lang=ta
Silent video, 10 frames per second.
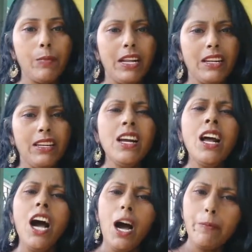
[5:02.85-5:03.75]
அப்படின்னு
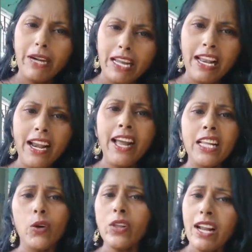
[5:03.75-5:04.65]
அப்படி இல்லைனா இதை
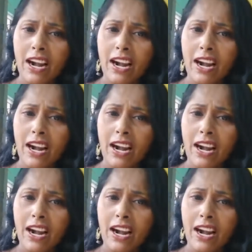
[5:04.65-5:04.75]
தொடர்ந்து நாங்கள்